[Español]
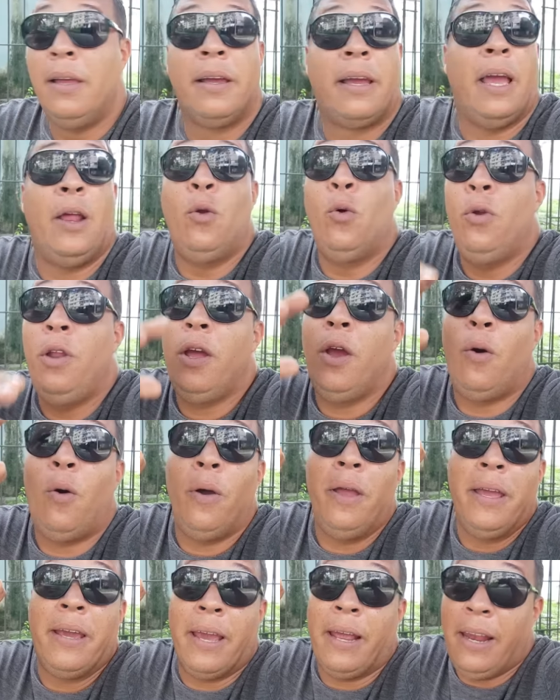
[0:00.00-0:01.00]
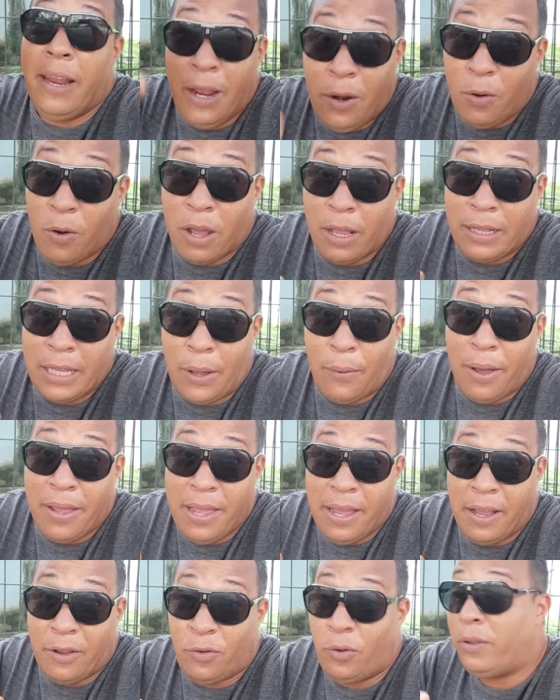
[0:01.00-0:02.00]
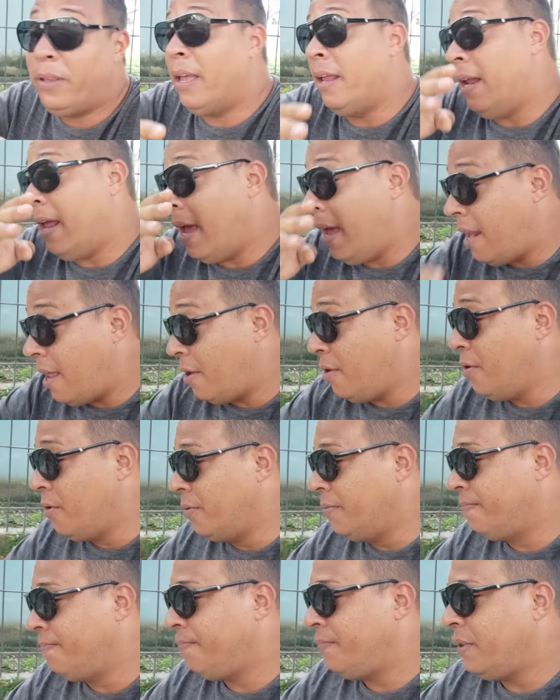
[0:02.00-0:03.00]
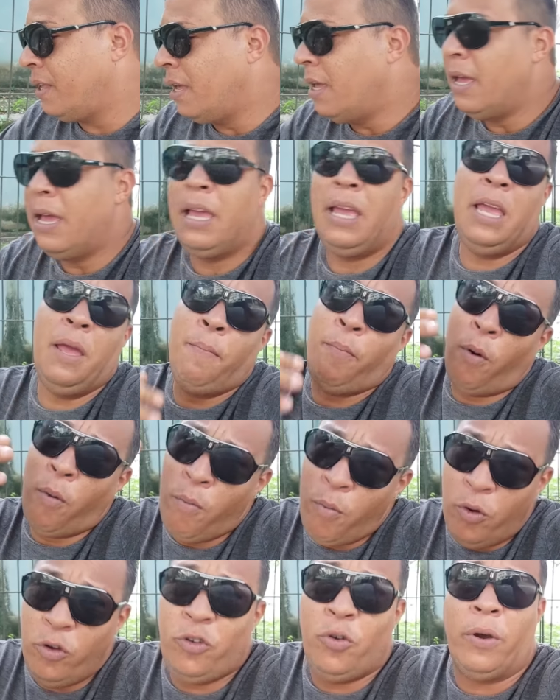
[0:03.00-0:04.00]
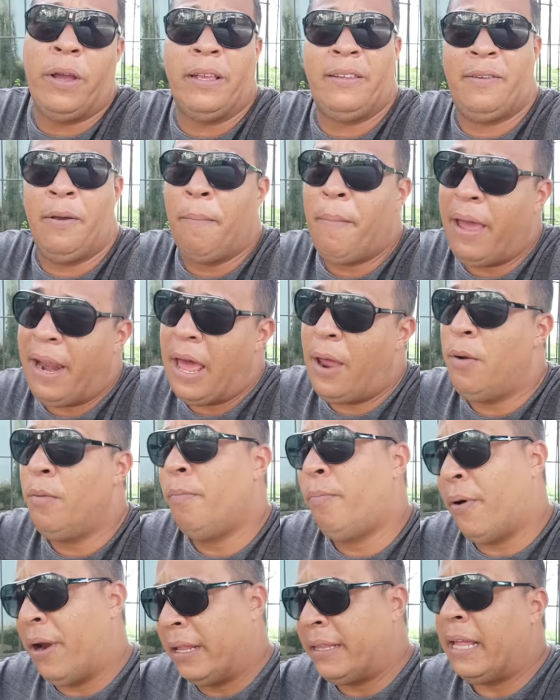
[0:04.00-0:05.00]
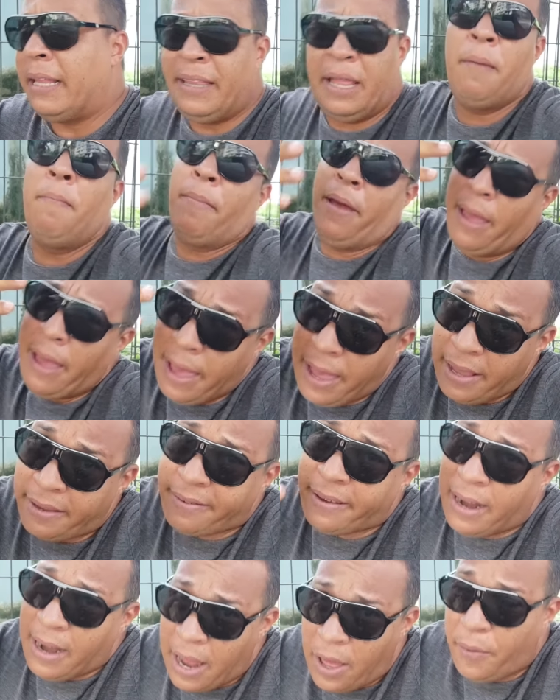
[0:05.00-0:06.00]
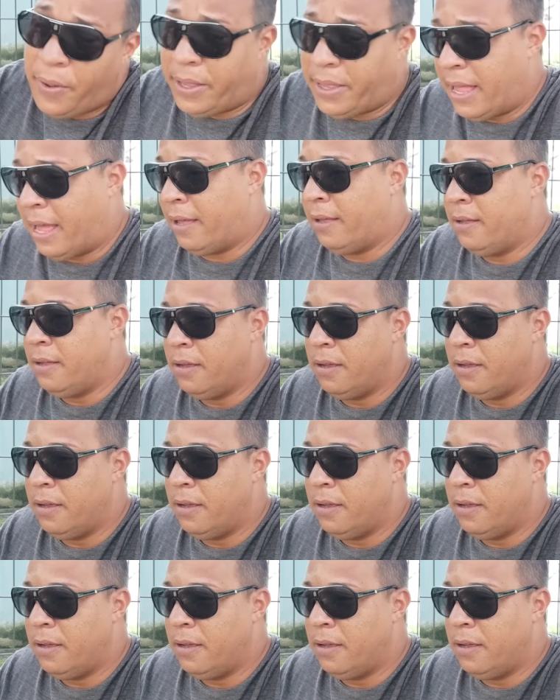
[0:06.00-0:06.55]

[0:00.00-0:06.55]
que el único inquilino que estaba ahí en ese hotel era yo. Y por mucho que se esmeraron por atenderme, esa es la verdad.